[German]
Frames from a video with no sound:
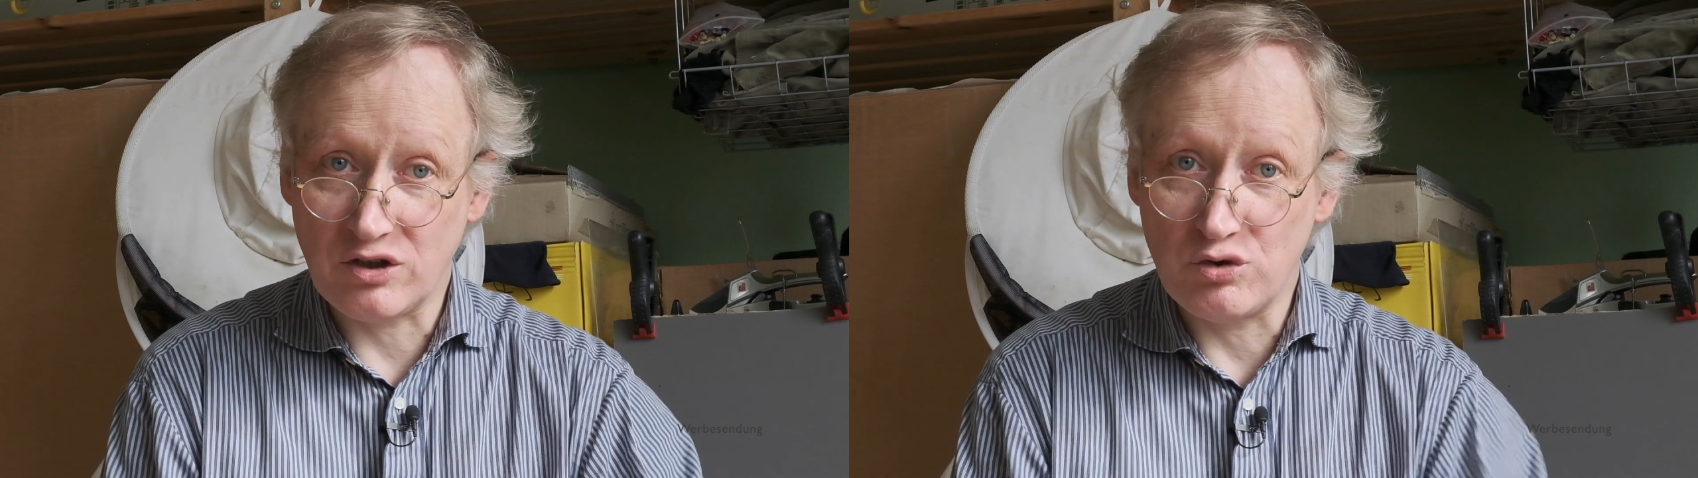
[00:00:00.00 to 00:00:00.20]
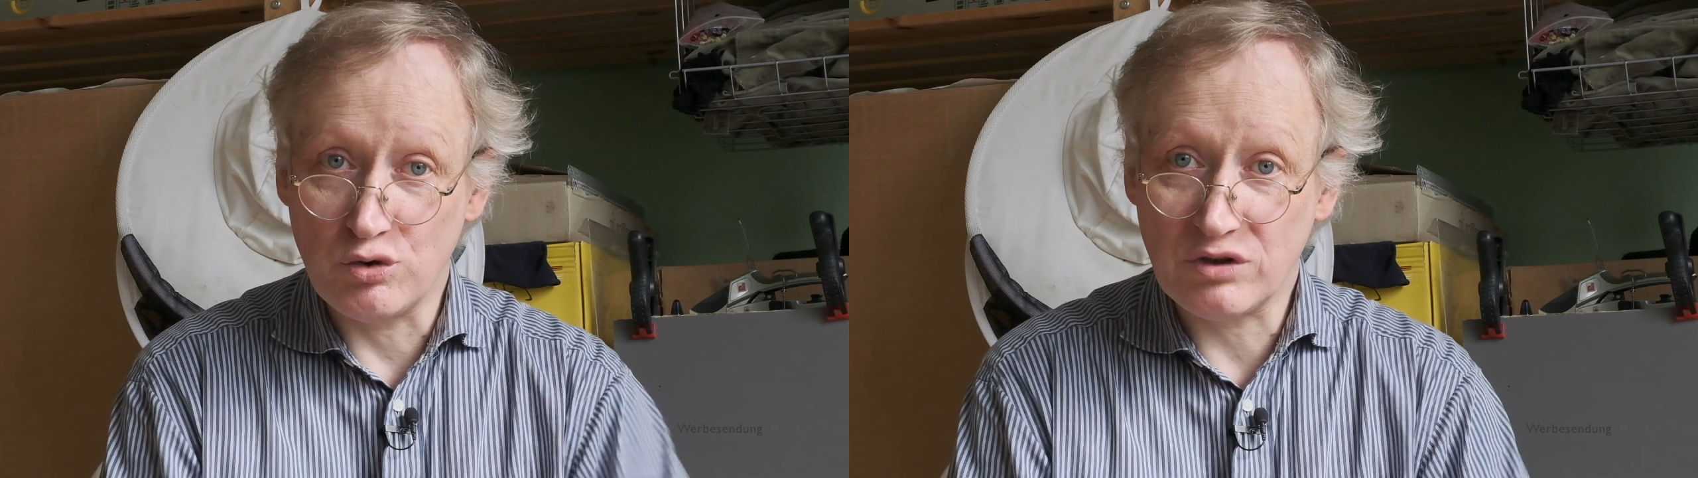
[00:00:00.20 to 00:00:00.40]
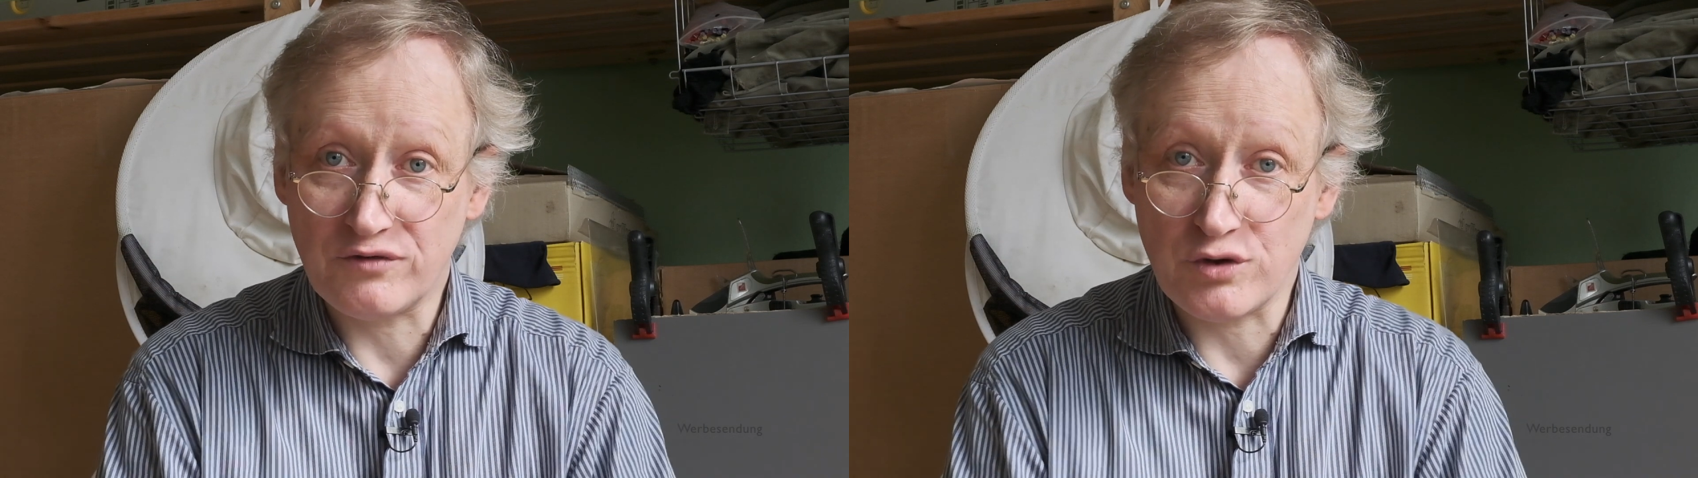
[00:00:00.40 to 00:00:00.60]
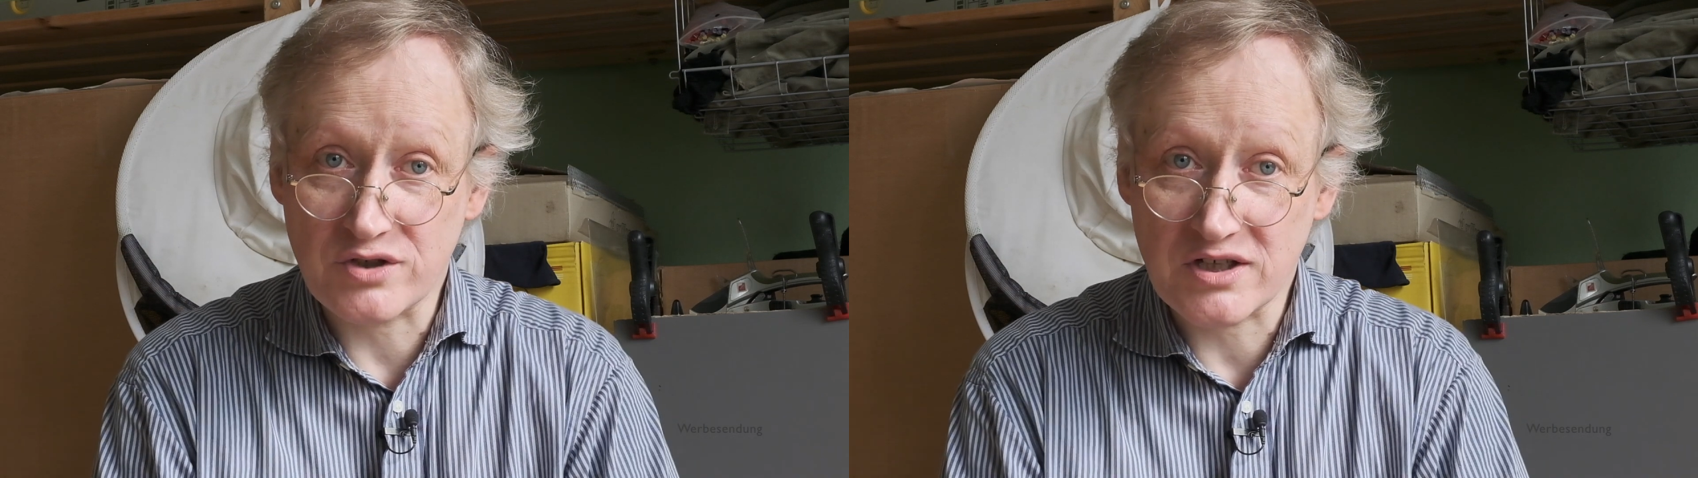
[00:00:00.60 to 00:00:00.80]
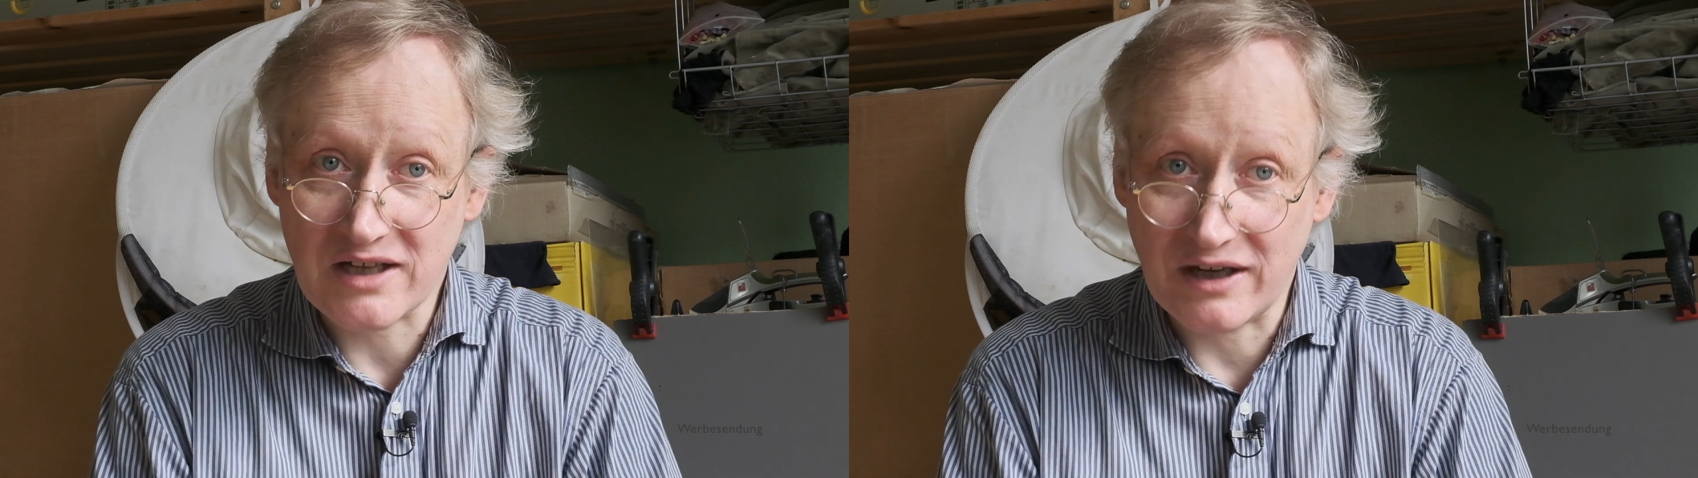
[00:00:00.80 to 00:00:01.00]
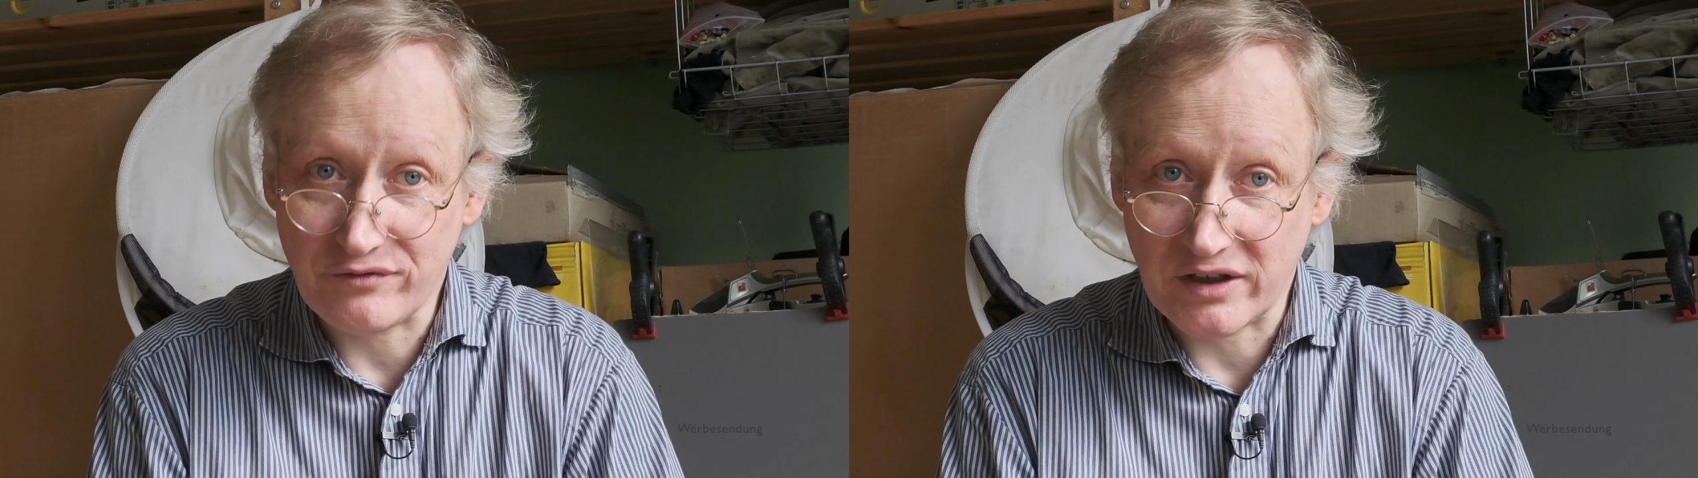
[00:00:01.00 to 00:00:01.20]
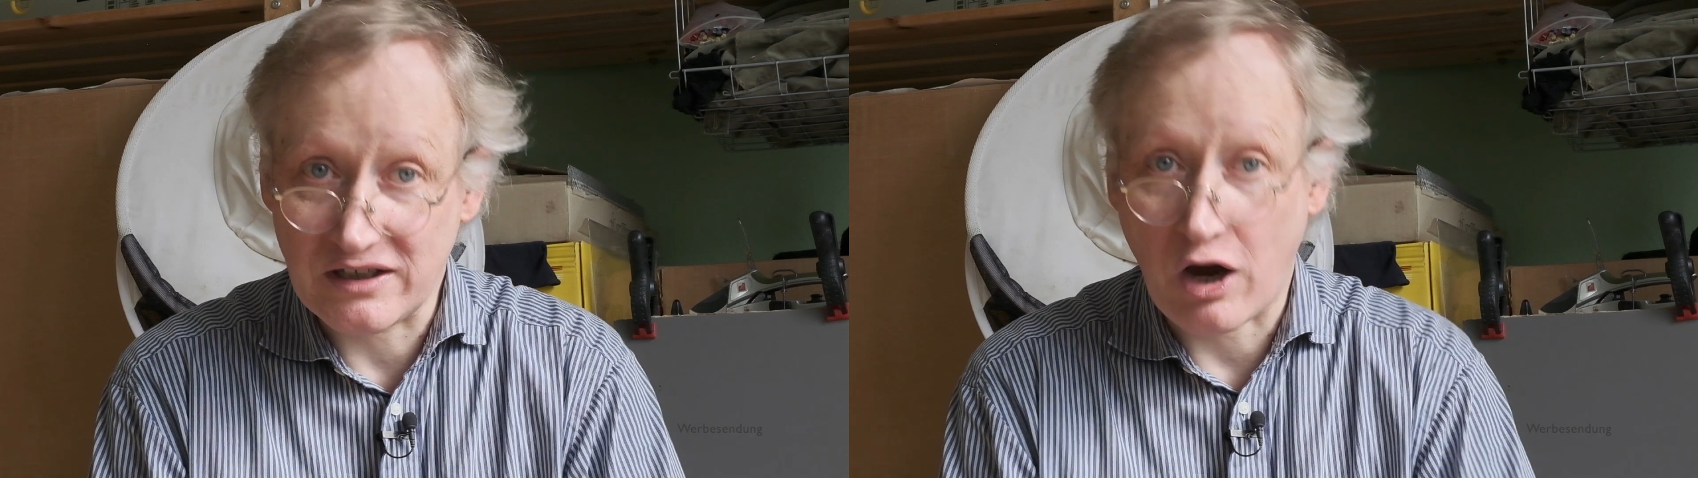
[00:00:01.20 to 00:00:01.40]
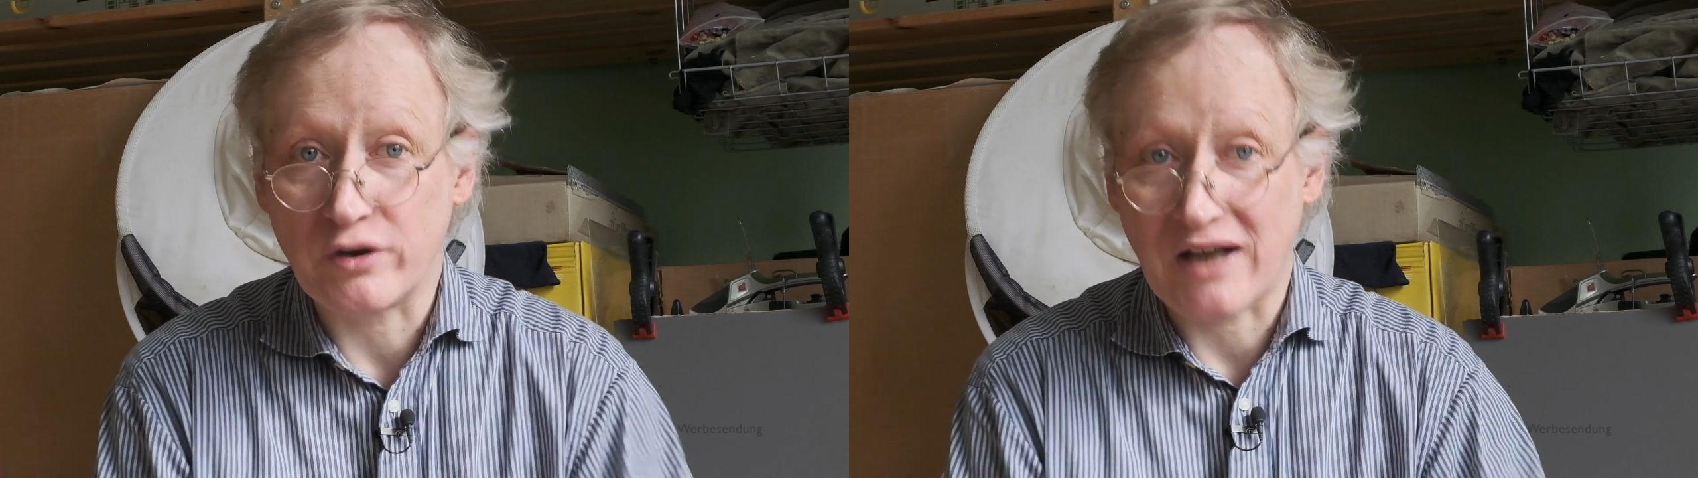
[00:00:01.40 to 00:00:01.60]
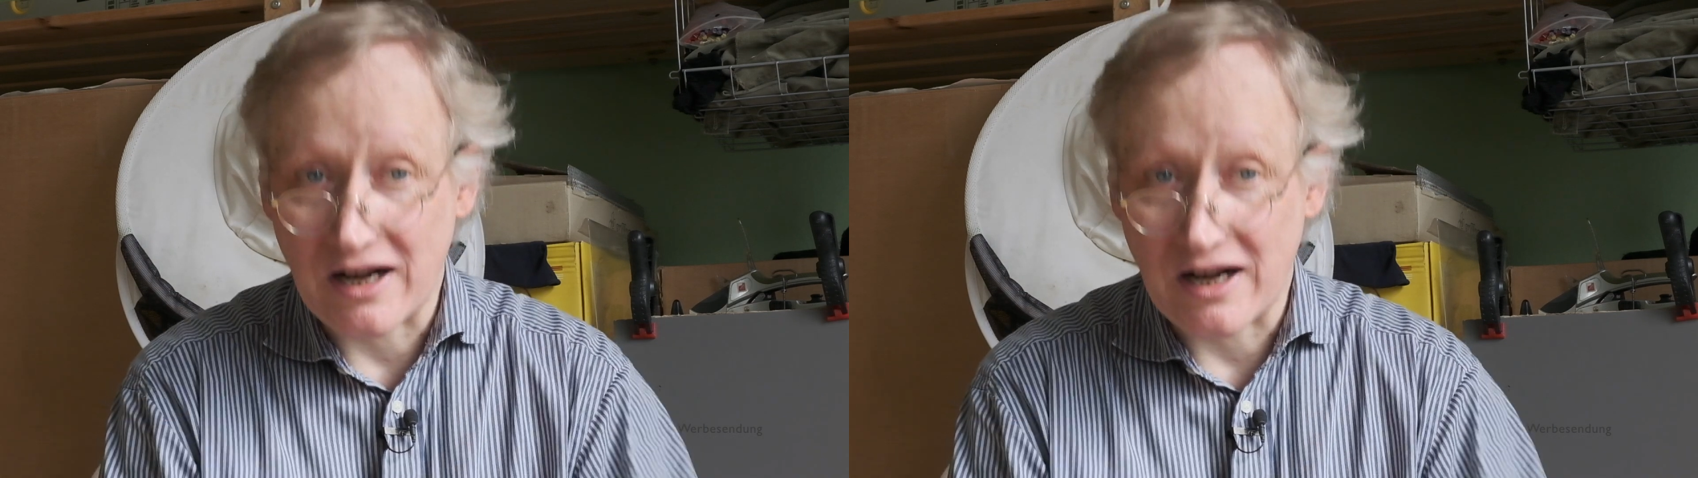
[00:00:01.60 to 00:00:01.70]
genügend Flüssigkeit verdauen.